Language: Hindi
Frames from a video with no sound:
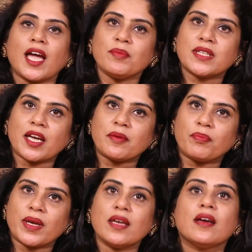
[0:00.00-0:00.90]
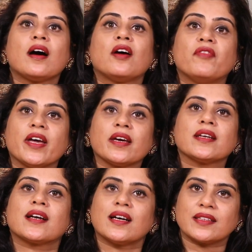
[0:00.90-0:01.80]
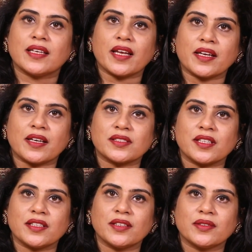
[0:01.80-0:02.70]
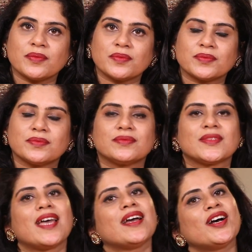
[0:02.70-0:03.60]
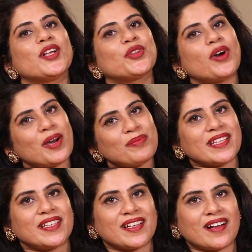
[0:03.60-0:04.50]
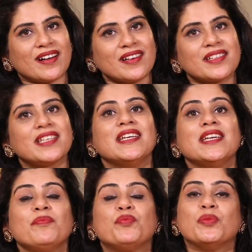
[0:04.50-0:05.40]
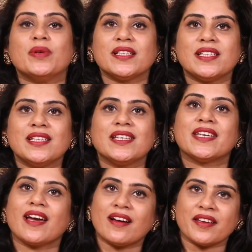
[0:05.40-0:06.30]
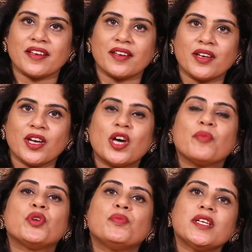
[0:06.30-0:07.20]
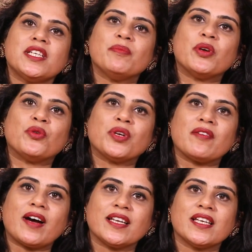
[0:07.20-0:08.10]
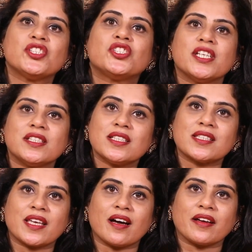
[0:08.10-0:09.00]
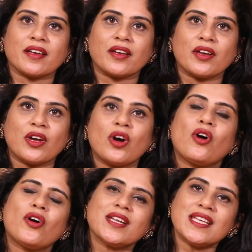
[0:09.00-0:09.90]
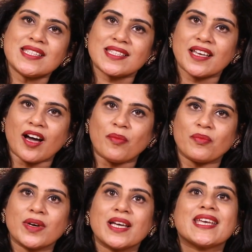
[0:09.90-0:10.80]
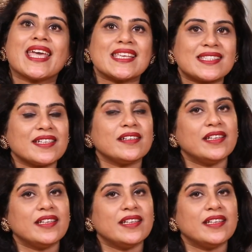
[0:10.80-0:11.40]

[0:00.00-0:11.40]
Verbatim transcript: टाइम टाइम पे अवेयर करते रहना चाहिए तो हमने देखा कि प्यूबर्टी क्या है प्यूबर्टी में होने वाले चेंजेस क्या हैं और इनसे हम कैसे